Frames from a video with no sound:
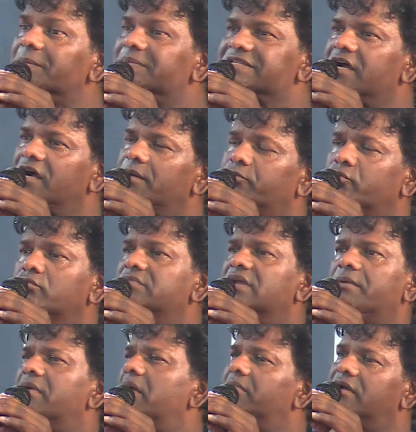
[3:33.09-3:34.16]
exemple, ou
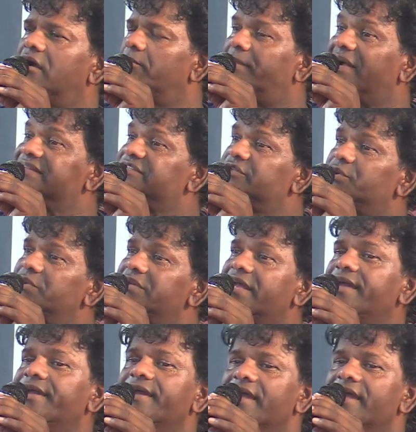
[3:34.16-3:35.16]
bien même en particulier.